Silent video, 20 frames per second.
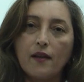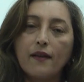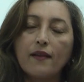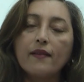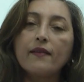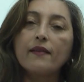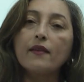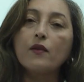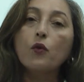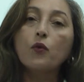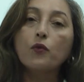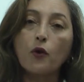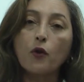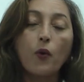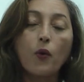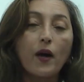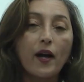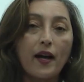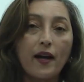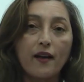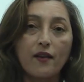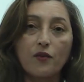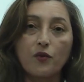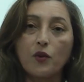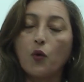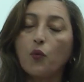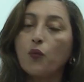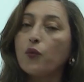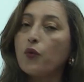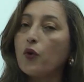Se o seu caso
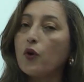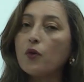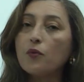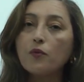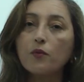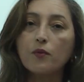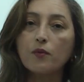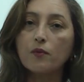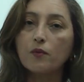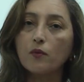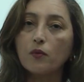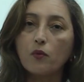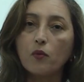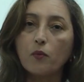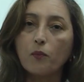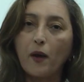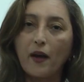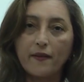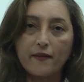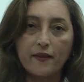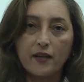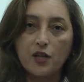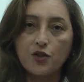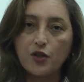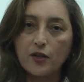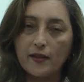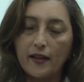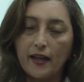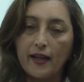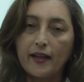não for um, o paciente
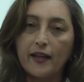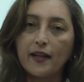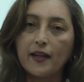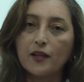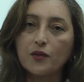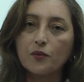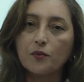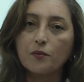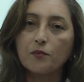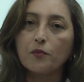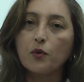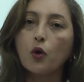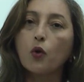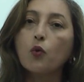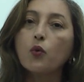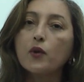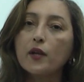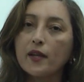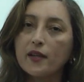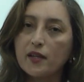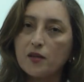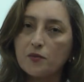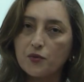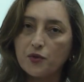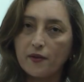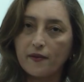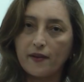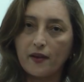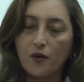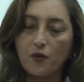internado, procure a equipe
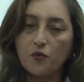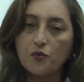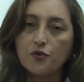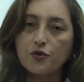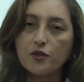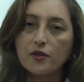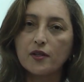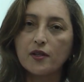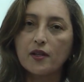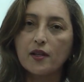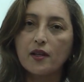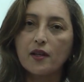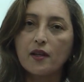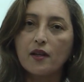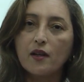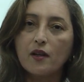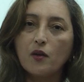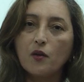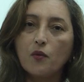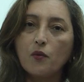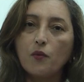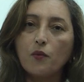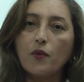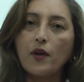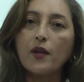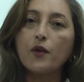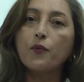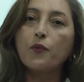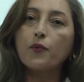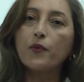de saúde
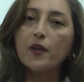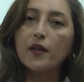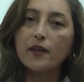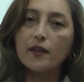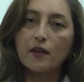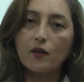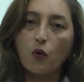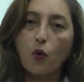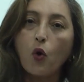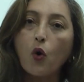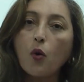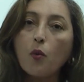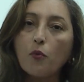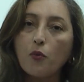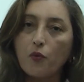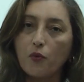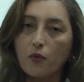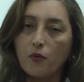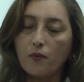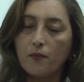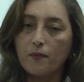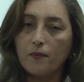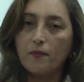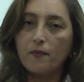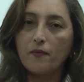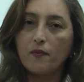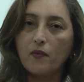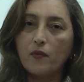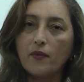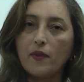verifique como
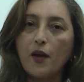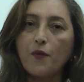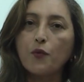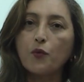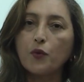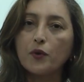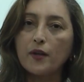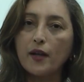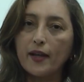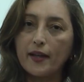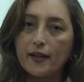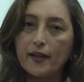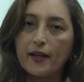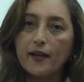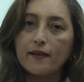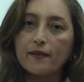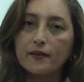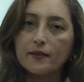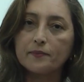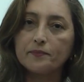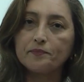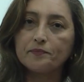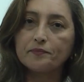deve cuidar em casa,